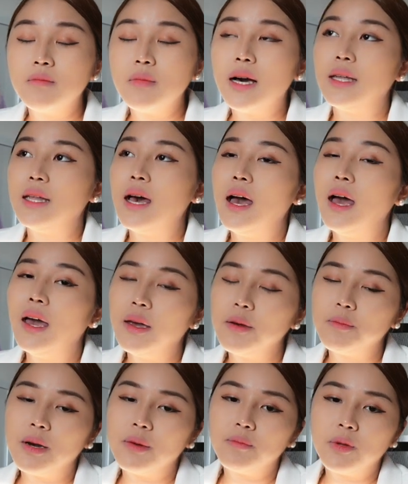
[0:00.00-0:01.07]
มาได้
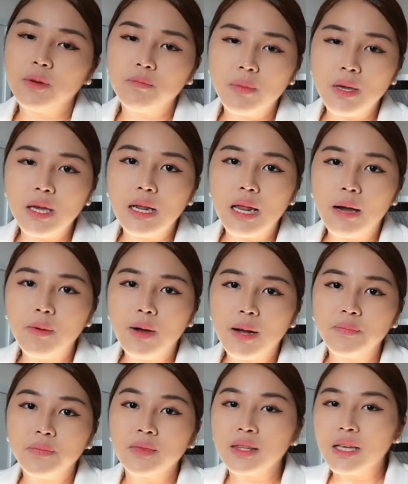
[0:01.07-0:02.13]
แบบเป็นปีแล้วอะ
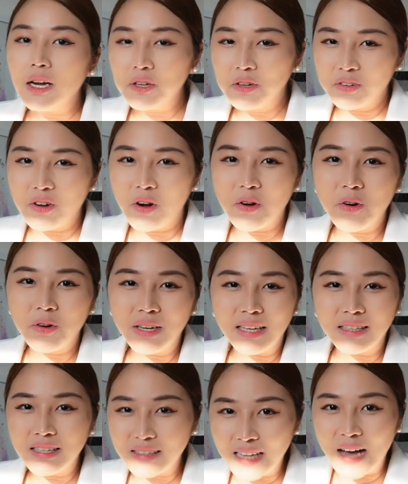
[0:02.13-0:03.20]
ถ้าน้องๆคนไหน
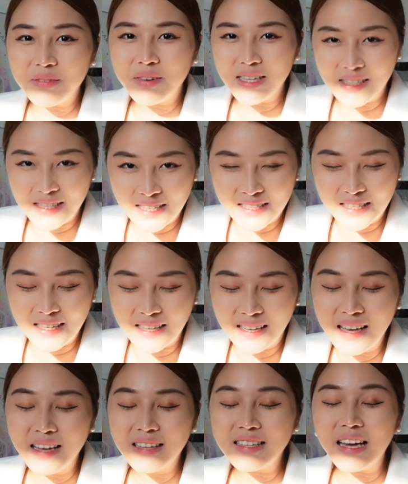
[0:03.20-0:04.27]
ที่ตามกันจริ
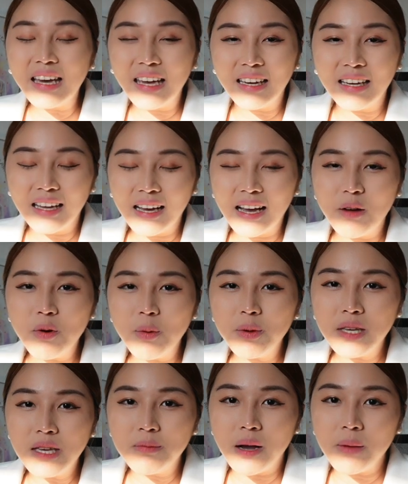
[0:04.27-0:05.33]
งๆจะเห็นนะคะว่าพี่
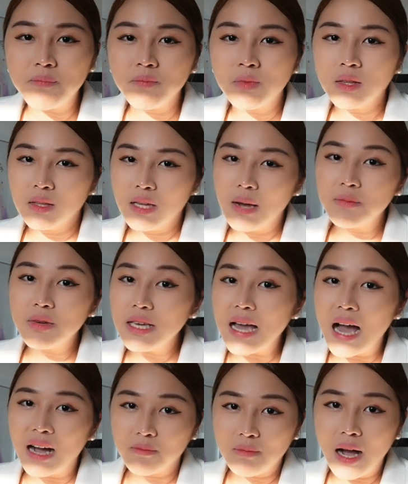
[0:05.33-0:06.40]
ครีมอะทำกี่อ
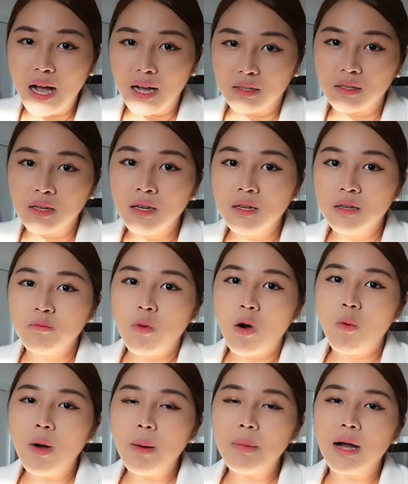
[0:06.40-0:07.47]
ย่างบ้างเพ
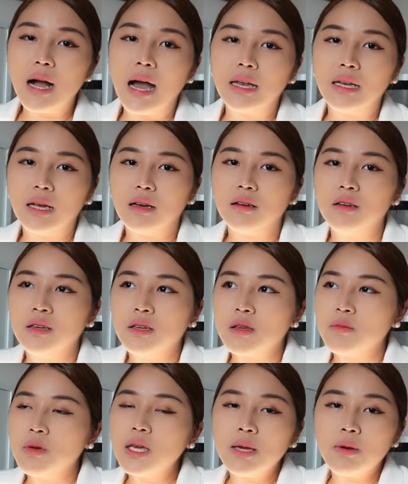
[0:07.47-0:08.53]
ราะว่าบางอันอะ
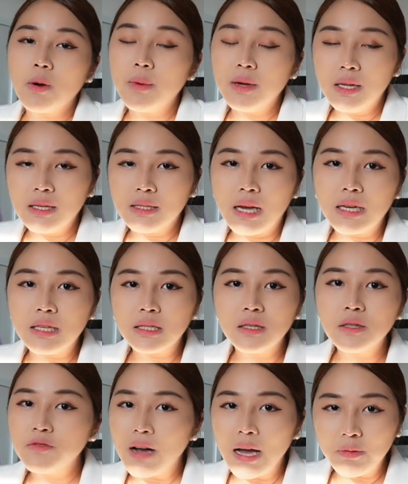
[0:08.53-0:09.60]
พี่ครีมก็ไม่ได้ใช้ชื่
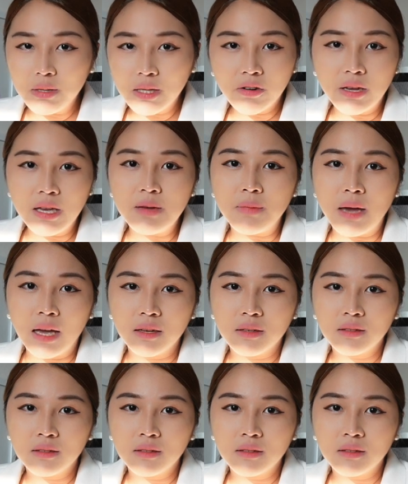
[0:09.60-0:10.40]
อ flywithcream ไง